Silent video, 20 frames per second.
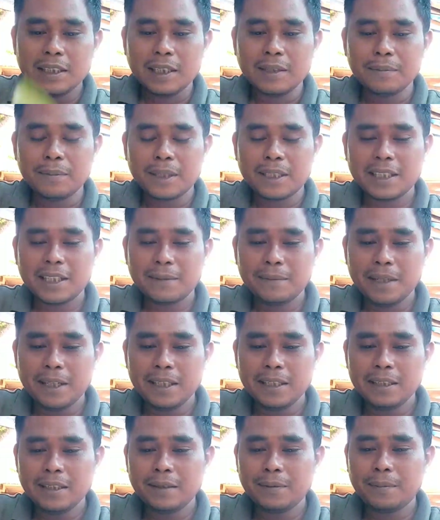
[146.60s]
yang
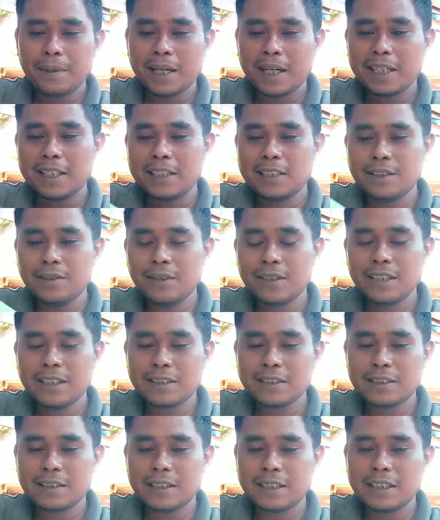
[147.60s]
pertama pakan hijauan
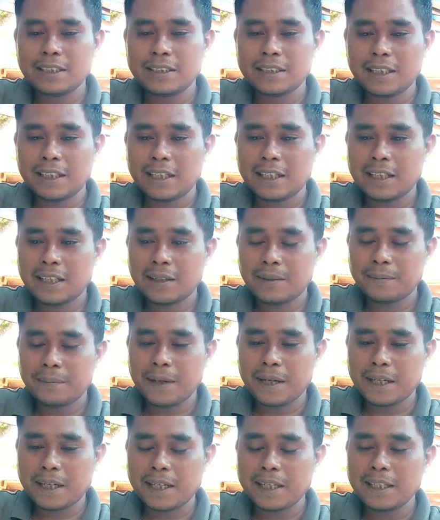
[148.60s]
yang sering saya
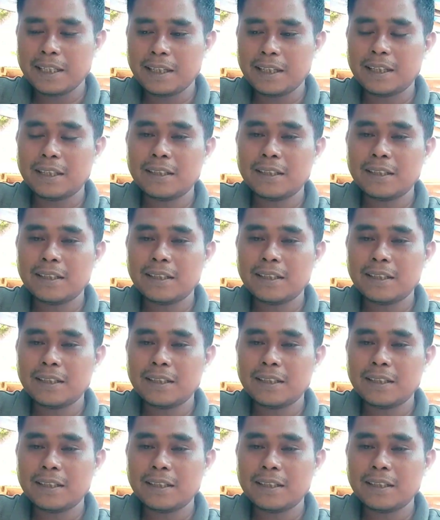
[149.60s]
pakai